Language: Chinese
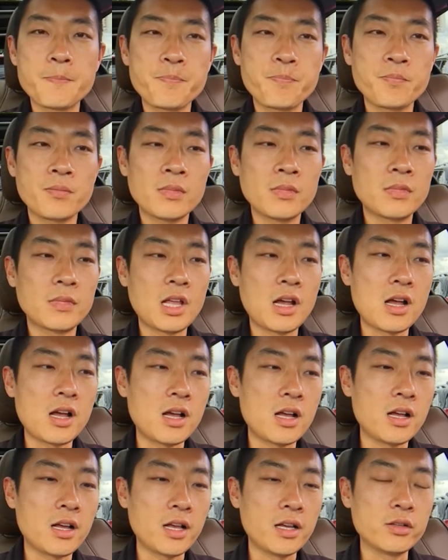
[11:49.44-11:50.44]
那还
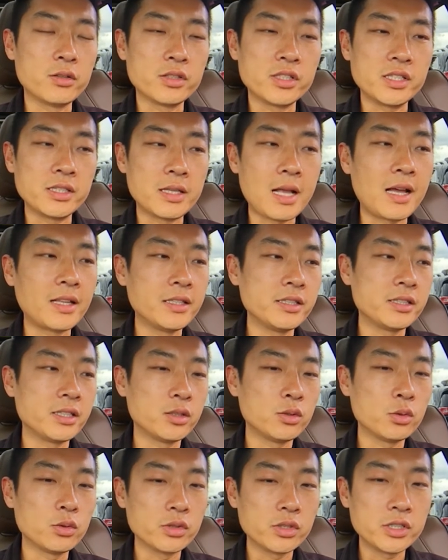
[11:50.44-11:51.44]
有其他的一些东
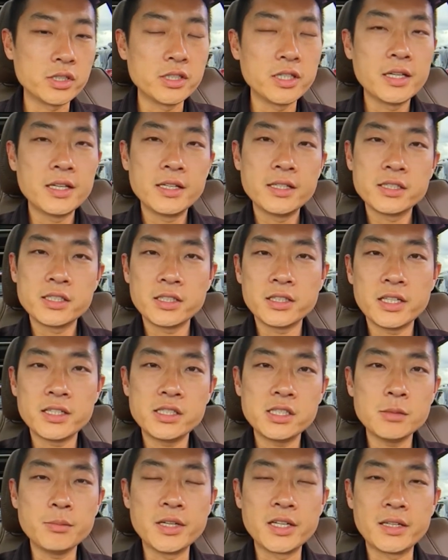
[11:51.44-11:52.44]
西，现在基
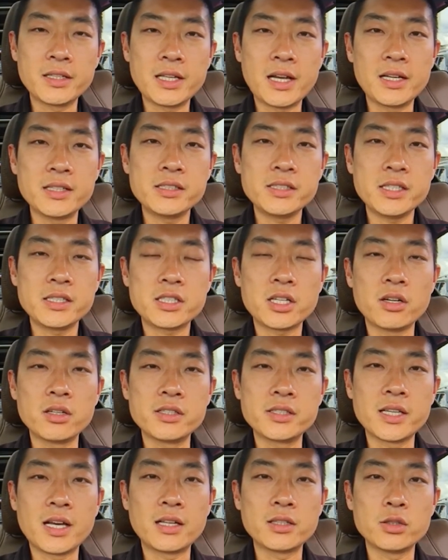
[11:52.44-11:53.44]
本跟大家介绍一下，
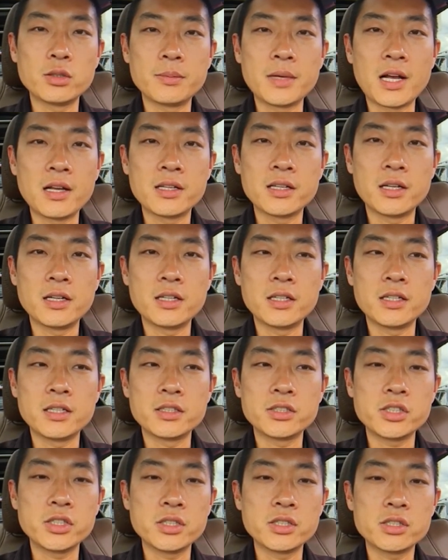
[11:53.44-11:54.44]
对吧？这
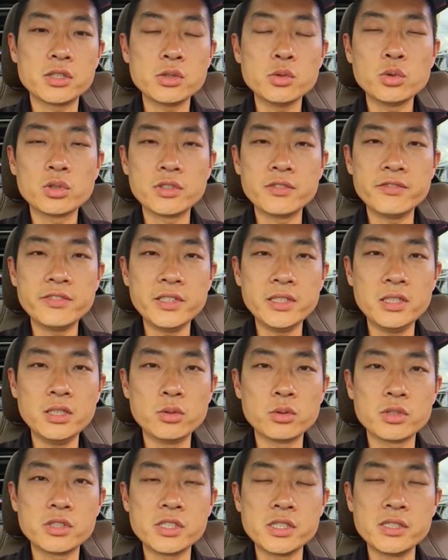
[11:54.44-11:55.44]
个是用的 V6，
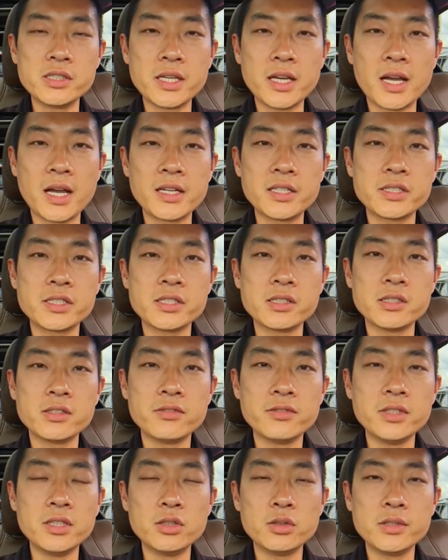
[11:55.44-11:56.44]
今年还是 V6
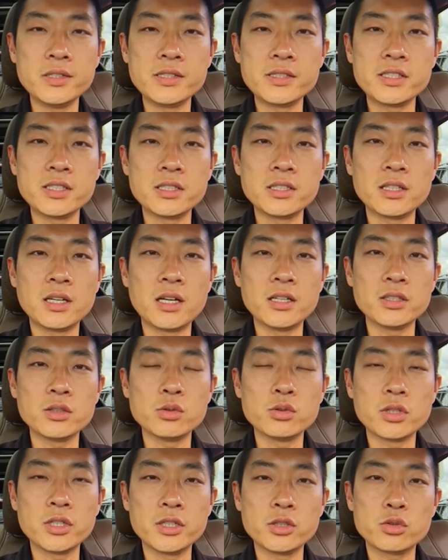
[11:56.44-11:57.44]
的引擎呢，一共可以
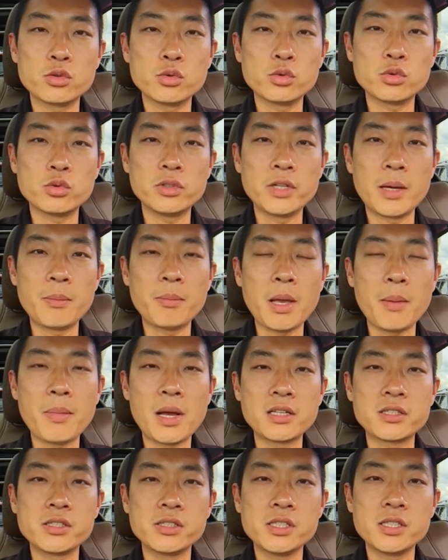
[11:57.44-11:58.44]
输出
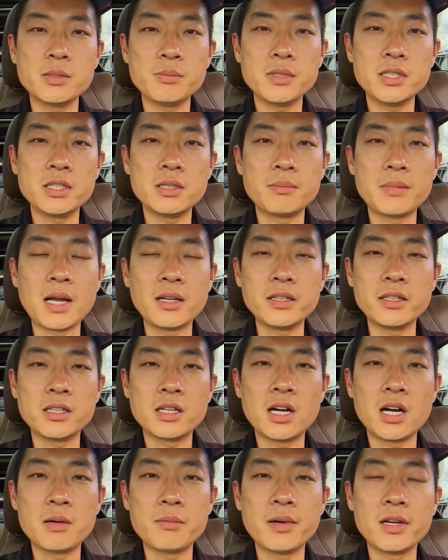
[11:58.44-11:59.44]
287匹的马力和
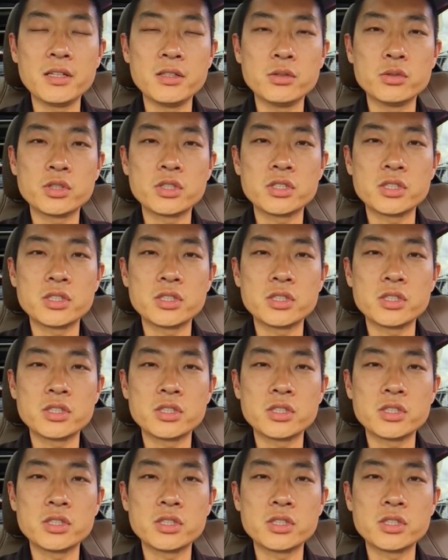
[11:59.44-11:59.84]
262，